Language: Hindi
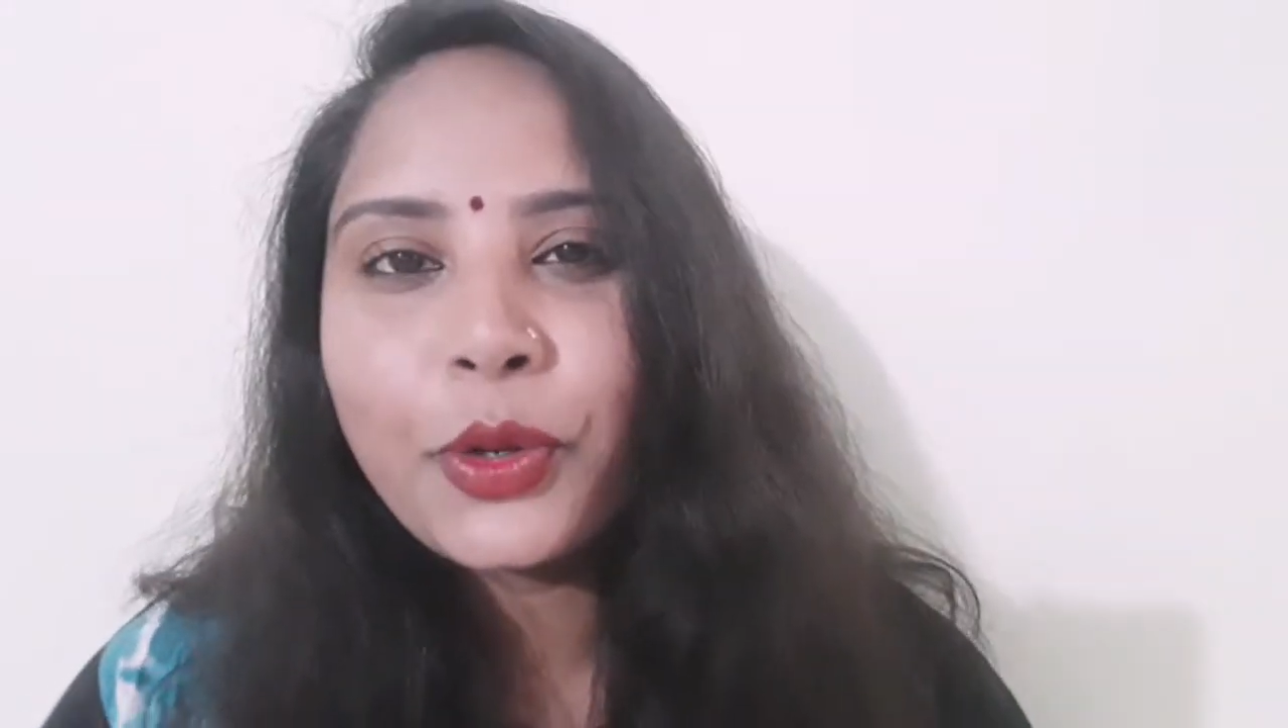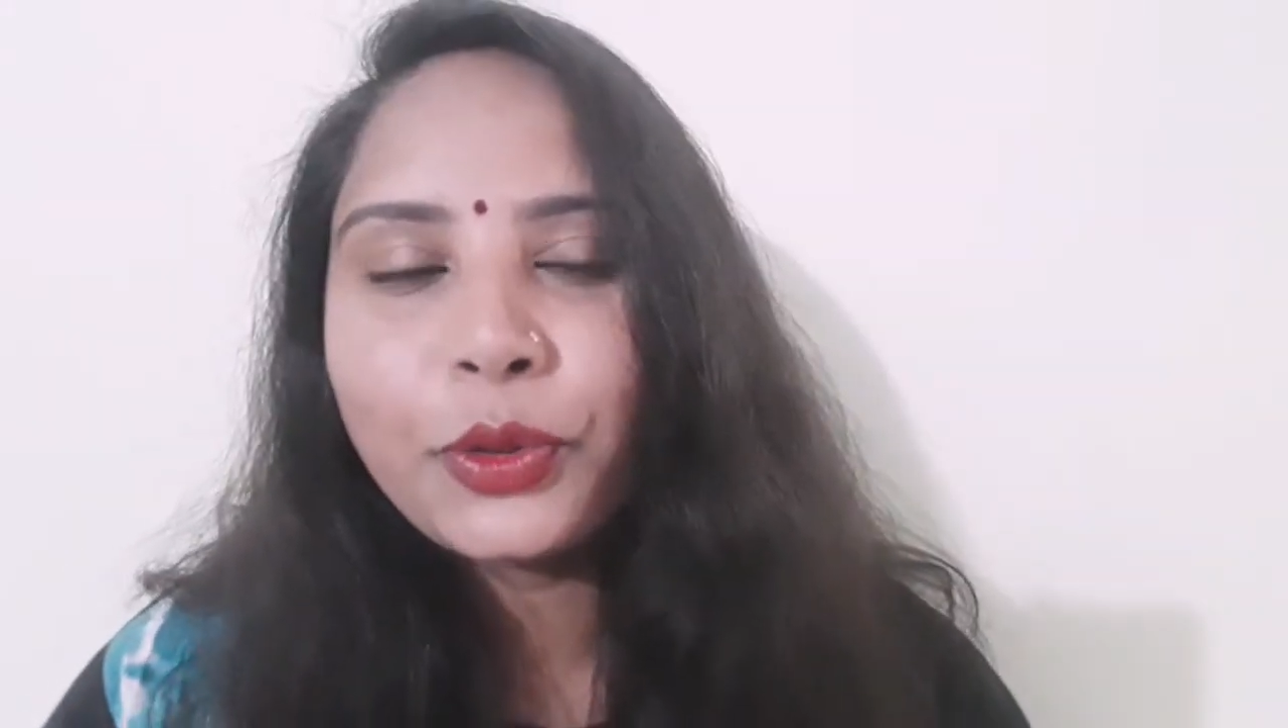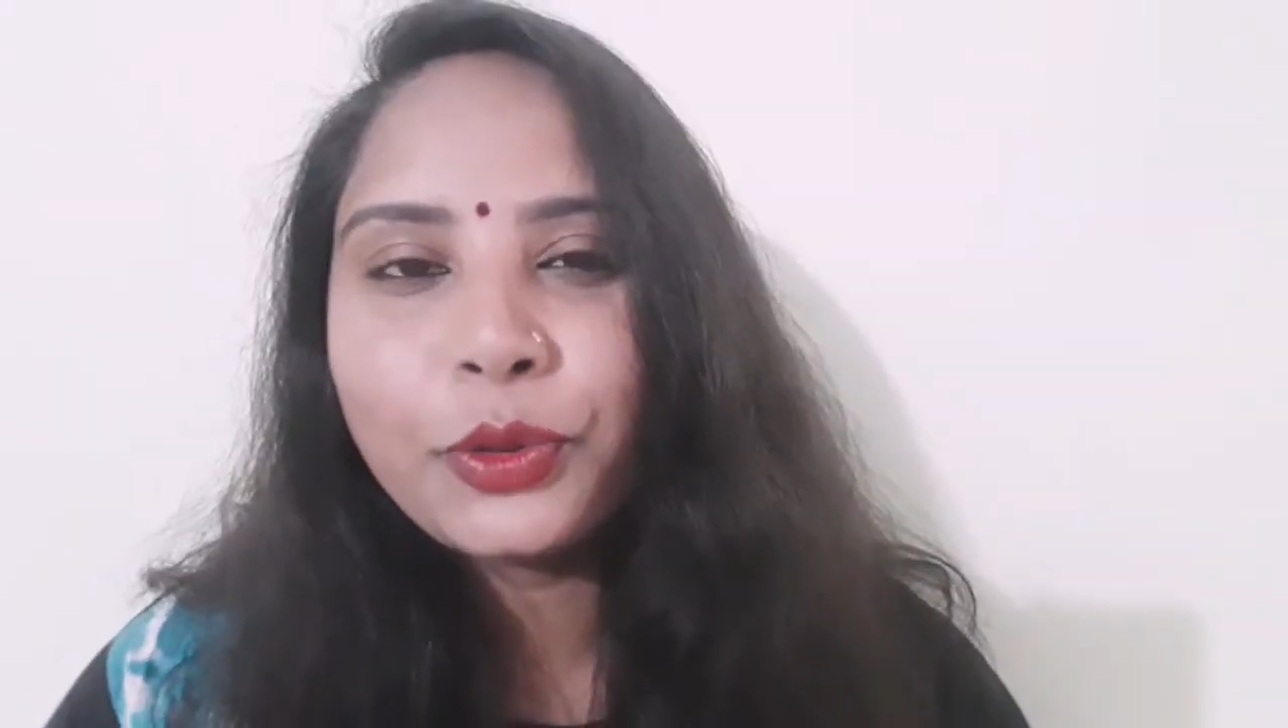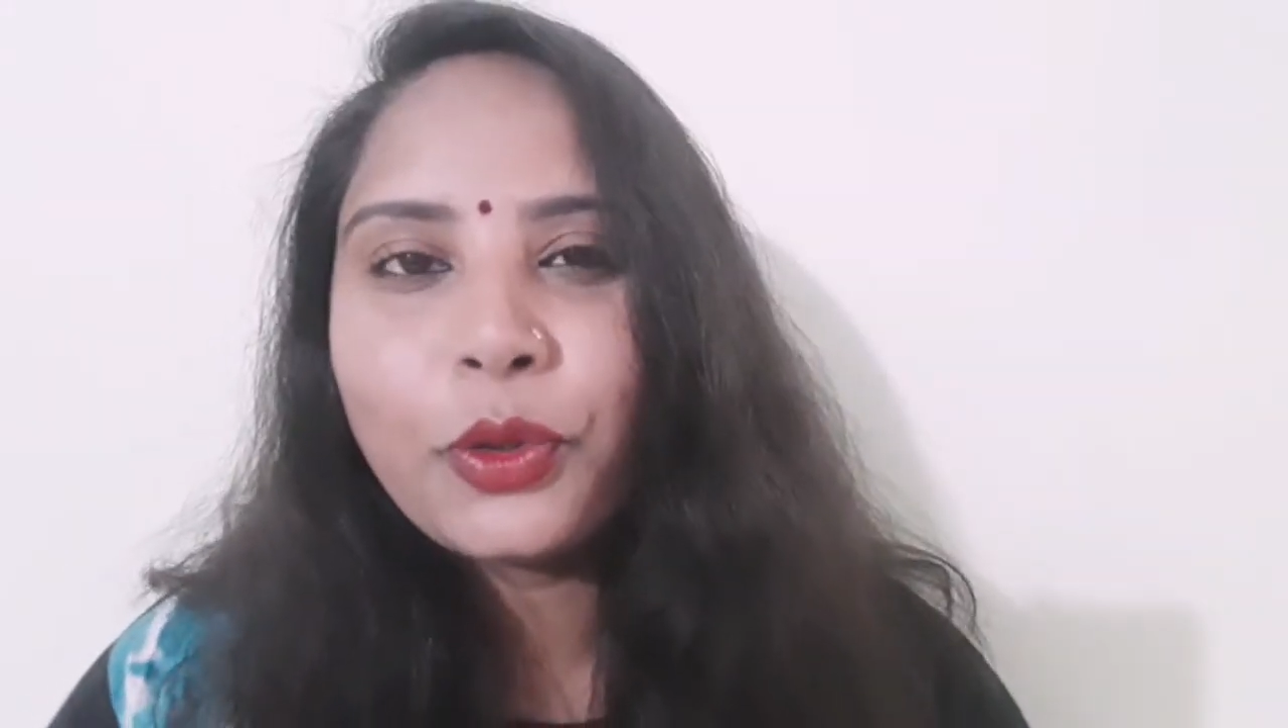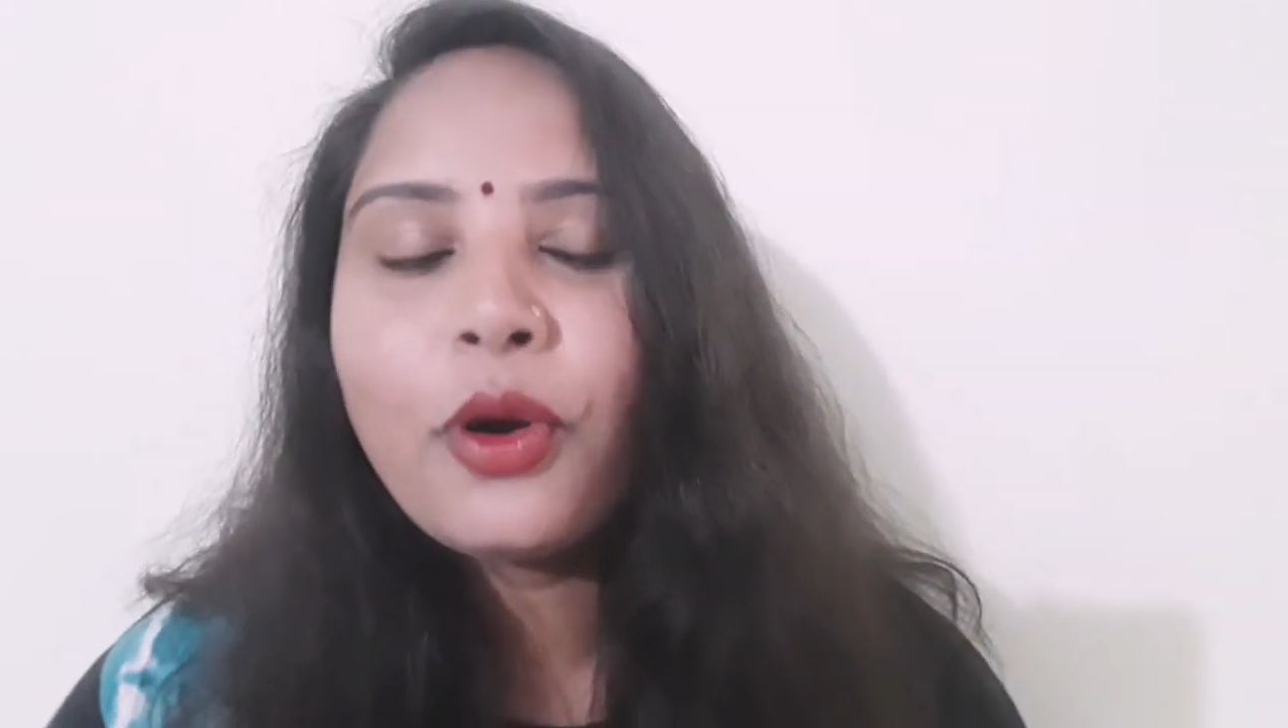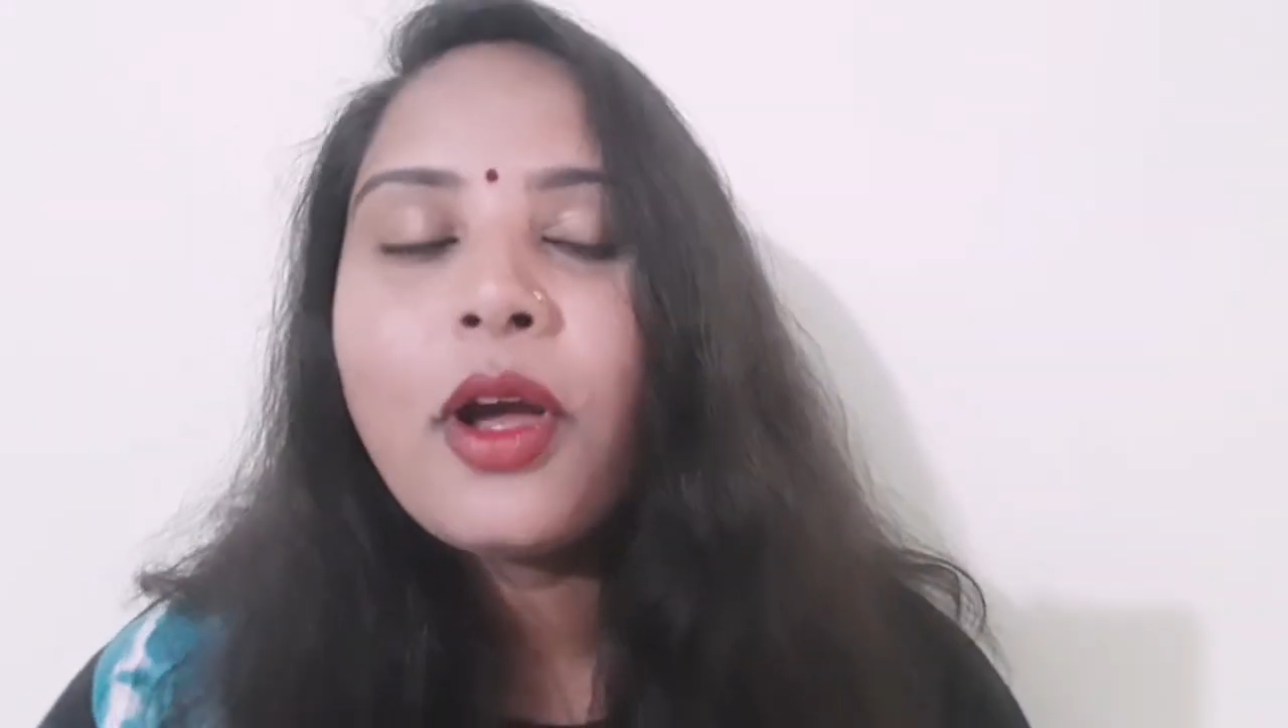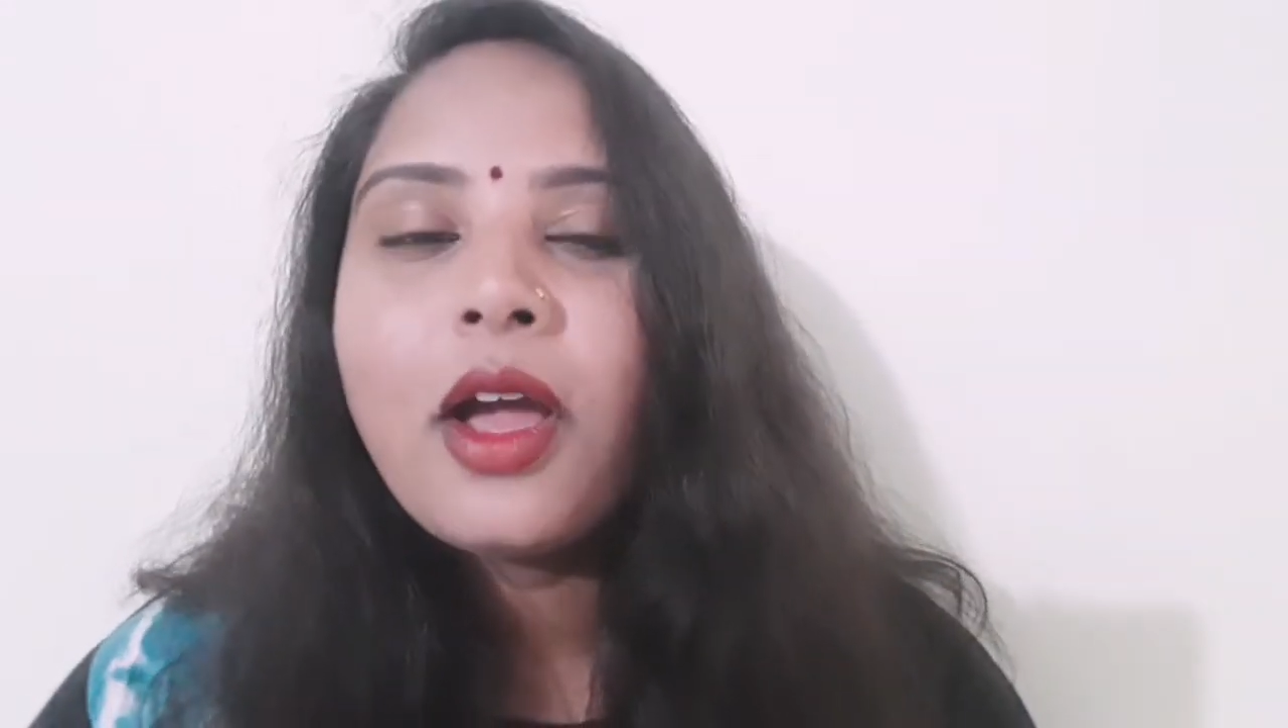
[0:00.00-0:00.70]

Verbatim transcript: ग्रोथ को